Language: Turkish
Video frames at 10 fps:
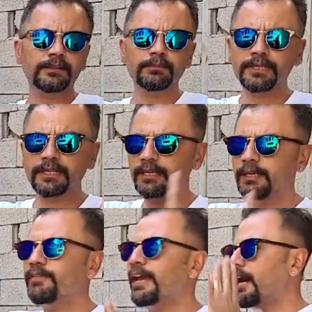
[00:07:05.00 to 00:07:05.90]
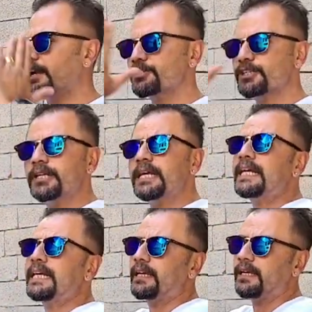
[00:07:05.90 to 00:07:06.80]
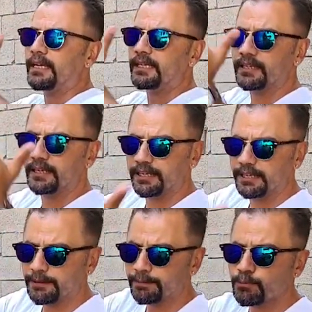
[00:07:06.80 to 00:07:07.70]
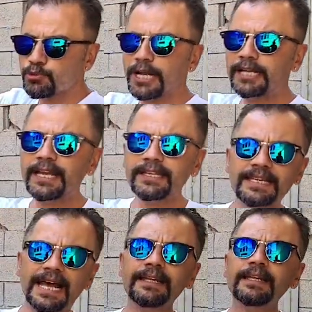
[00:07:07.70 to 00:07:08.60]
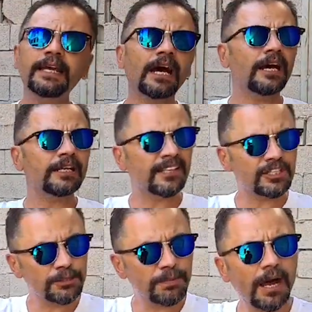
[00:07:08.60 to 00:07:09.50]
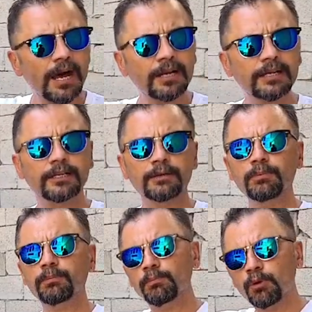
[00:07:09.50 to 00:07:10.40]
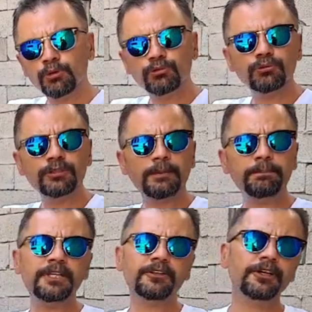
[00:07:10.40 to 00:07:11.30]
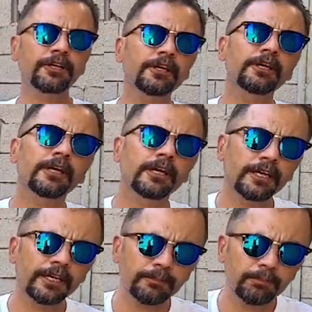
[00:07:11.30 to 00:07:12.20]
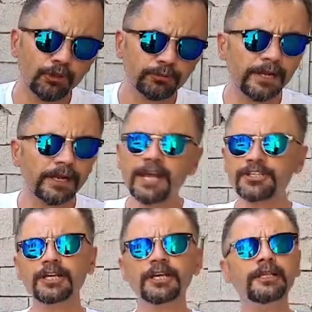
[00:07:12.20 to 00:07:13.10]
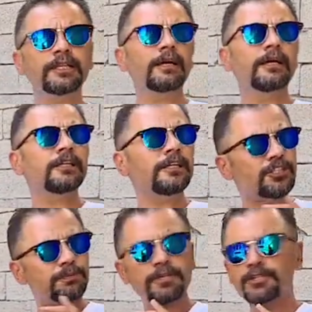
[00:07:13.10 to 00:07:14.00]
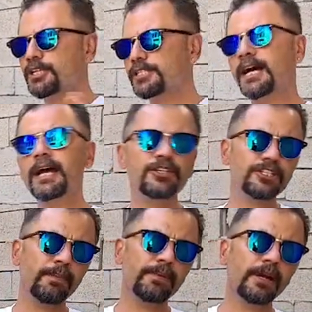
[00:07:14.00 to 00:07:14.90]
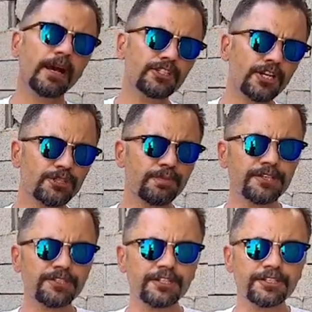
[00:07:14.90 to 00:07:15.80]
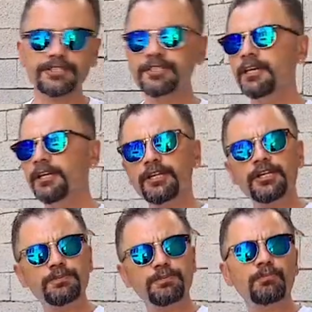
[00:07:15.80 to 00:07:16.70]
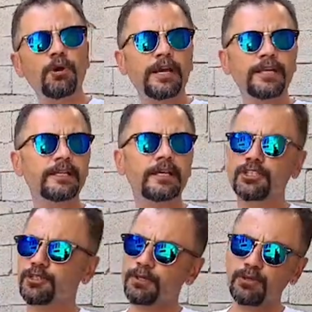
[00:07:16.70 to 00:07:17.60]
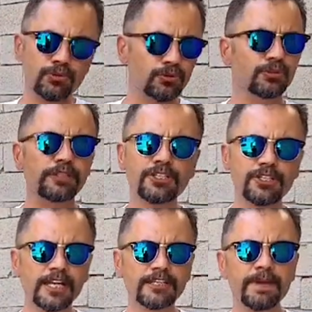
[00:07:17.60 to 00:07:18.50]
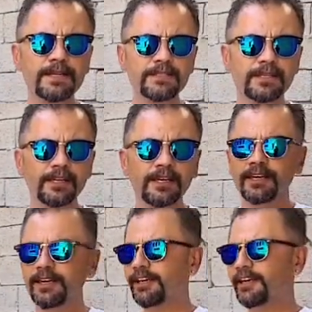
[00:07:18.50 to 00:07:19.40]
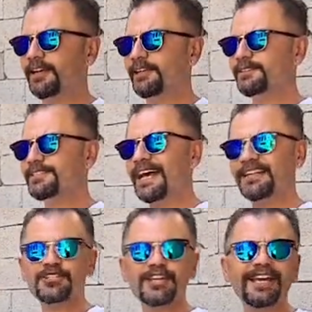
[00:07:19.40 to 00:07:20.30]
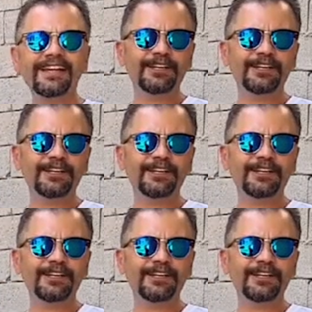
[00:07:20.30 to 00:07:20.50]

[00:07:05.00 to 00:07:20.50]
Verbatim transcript: e, ve aracın e, müsaade edilen taşıma ağırlığı boyutunda bir e, port bagajla hiçbir ceza işlemle karşılaşmazsınız. Hiç muayenede hiçbir kusur teşkil etmez. E, sadece e,